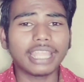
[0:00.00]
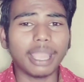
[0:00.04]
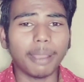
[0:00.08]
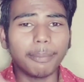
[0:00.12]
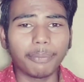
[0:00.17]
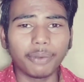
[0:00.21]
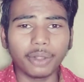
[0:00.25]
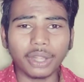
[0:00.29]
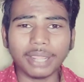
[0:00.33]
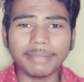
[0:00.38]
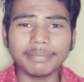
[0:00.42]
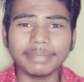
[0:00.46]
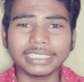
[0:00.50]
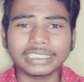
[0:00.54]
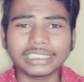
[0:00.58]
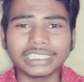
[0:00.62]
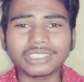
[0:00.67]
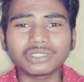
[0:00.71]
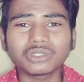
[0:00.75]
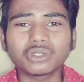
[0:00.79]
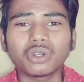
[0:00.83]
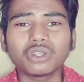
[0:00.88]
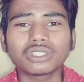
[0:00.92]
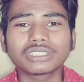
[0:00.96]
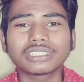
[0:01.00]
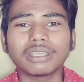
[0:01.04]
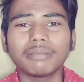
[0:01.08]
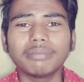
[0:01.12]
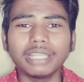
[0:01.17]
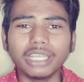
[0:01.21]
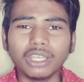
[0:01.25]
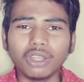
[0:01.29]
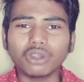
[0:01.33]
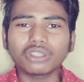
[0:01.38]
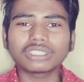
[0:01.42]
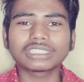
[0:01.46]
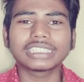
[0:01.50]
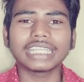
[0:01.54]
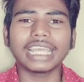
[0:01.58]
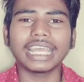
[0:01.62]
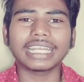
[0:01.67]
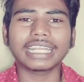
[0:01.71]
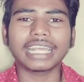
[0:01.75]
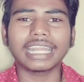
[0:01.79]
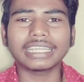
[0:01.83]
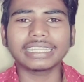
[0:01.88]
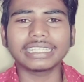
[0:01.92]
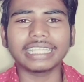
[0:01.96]
या बुरे मैसेज को सभी लोग
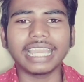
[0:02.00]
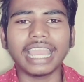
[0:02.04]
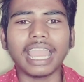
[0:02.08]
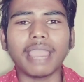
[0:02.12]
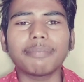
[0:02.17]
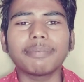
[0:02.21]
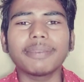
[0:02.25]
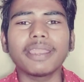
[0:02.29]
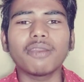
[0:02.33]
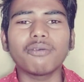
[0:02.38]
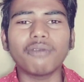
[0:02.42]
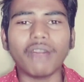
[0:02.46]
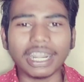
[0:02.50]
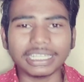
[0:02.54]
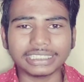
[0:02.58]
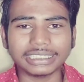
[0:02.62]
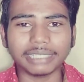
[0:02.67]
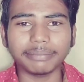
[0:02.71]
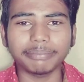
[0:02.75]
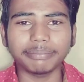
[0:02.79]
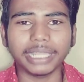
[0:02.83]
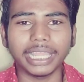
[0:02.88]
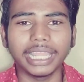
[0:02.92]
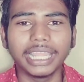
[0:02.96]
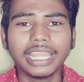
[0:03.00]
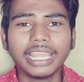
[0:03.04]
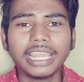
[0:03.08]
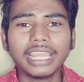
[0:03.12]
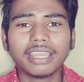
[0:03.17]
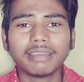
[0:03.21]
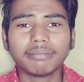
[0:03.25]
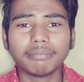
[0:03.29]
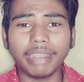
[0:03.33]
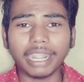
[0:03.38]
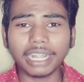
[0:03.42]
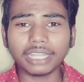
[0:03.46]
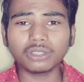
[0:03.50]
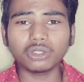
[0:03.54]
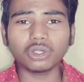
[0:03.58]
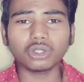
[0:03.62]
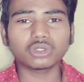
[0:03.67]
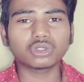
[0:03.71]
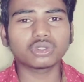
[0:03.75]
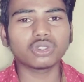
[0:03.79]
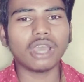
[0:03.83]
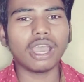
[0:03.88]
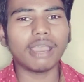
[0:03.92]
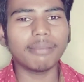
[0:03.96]
शेयर करते हैं अपने व्हाट्सएप में बट
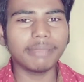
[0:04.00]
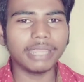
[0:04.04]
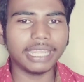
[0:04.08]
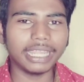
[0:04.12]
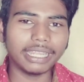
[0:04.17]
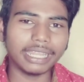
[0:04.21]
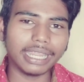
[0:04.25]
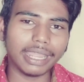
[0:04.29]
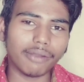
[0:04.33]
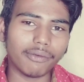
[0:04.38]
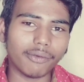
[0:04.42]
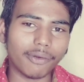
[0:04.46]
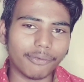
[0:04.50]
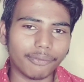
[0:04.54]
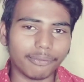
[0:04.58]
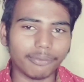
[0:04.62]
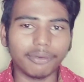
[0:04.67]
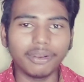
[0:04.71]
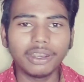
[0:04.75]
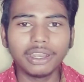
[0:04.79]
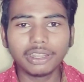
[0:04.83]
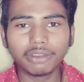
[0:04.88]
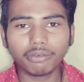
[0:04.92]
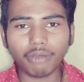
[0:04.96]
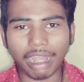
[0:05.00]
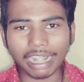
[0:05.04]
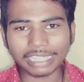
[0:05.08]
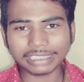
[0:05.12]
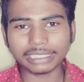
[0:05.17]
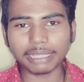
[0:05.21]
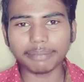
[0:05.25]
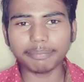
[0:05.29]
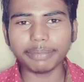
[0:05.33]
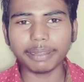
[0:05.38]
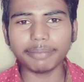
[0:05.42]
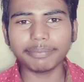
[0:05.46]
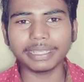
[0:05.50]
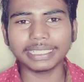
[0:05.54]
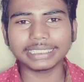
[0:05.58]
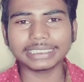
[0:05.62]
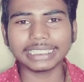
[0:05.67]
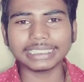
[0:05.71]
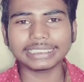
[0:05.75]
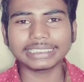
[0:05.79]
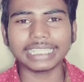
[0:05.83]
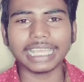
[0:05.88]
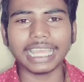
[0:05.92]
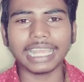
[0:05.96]
दोस्तों हमें व्हाट्सएप में
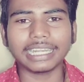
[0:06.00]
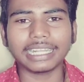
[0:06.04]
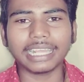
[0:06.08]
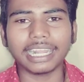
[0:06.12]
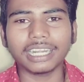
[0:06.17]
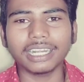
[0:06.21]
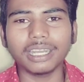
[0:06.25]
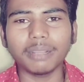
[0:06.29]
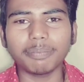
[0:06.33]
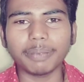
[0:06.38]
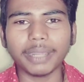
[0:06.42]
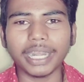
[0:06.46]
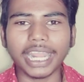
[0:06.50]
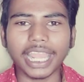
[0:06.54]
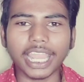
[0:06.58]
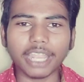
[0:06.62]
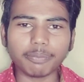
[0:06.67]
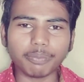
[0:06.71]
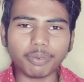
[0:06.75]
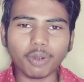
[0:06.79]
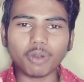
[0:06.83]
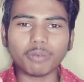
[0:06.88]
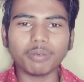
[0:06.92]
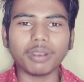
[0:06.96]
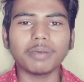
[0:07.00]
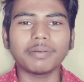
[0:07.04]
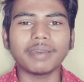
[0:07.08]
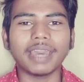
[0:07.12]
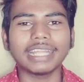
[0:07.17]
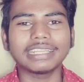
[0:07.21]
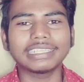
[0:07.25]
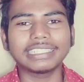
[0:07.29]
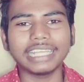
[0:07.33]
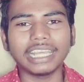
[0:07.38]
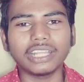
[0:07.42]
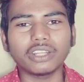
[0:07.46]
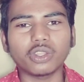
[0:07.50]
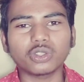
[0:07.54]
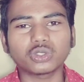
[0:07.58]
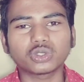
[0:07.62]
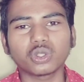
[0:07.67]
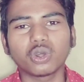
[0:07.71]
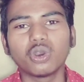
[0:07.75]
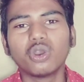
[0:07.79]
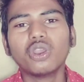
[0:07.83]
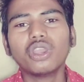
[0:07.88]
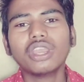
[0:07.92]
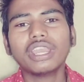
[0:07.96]
मैसेज शेयर करने पर एक प्रॉब्लम आती है
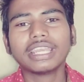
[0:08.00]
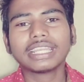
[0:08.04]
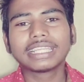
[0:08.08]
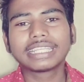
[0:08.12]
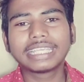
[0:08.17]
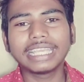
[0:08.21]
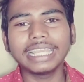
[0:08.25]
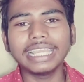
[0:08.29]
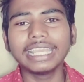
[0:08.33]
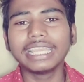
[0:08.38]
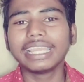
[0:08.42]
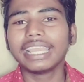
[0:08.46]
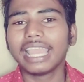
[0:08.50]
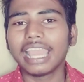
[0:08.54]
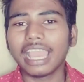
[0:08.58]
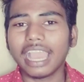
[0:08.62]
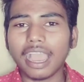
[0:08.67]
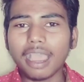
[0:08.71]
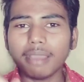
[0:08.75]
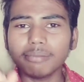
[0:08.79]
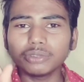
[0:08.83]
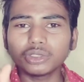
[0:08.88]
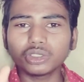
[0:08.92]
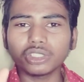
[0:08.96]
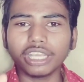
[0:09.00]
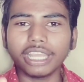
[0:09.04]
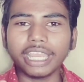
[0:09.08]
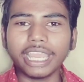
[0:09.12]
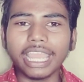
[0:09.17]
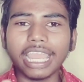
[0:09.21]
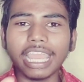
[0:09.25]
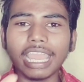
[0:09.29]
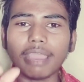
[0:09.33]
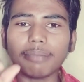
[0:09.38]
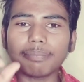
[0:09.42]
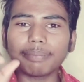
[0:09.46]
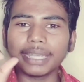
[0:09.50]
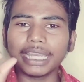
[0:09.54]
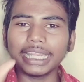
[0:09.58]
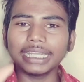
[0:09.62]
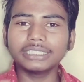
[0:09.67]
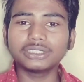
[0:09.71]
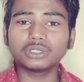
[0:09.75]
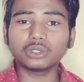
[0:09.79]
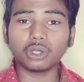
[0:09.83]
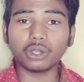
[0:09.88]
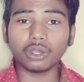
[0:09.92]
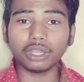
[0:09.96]
दोस्तों कि हम जो है
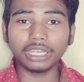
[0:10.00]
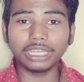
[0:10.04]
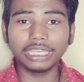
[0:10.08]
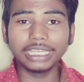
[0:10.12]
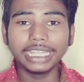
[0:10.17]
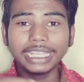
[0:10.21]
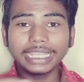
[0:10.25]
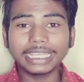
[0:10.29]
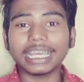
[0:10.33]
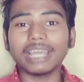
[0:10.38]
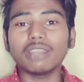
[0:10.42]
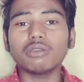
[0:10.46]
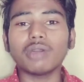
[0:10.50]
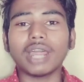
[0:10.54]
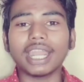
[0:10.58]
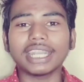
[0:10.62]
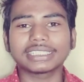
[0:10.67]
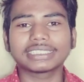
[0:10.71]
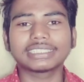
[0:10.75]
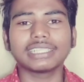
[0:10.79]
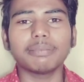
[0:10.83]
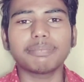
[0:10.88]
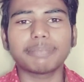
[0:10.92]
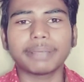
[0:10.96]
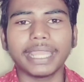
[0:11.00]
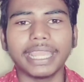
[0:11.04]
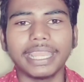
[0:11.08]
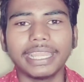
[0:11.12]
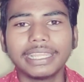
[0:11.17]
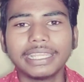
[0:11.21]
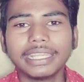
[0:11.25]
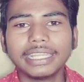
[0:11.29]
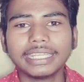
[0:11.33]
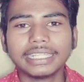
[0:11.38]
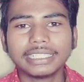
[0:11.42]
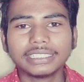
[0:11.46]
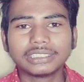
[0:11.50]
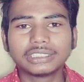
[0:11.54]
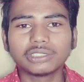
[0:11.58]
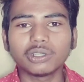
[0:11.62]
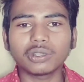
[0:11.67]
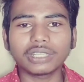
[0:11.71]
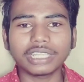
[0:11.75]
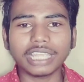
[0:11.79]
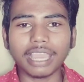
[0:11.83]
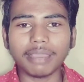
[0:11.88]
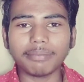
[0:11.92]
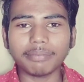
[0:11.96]
अपने जो लीगल व्हाट्सएप है
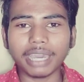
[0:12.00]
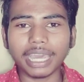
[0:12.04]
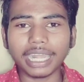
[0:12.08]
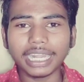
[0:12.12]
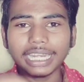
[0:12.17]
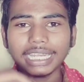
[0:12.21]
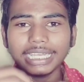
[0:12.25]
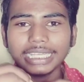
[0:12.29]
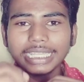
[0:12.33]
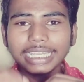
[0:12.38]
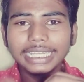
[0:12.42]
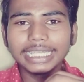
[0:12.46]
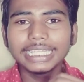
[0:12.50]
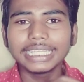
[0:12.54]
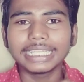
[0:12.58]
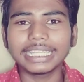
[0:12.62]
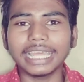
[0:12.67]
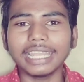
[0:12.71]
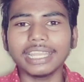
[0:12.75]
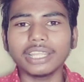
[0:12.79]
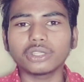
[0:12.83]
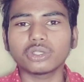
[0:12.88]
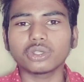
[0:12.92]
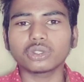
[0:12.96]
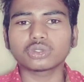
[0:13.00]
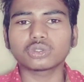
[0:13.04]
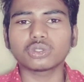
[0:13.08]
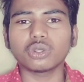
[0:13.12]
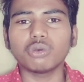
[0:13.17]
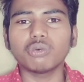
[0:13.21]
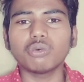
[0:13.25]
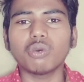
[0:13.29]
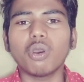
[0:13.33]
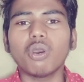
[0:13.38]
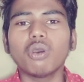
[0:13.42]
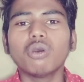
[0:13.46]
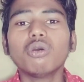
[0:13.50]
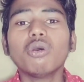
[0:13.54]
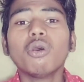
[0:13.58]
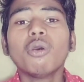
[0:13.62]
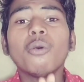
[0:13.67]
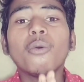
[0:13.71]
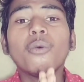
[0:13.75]
जो कि हमारे लिए लीगल है दोस्तों वो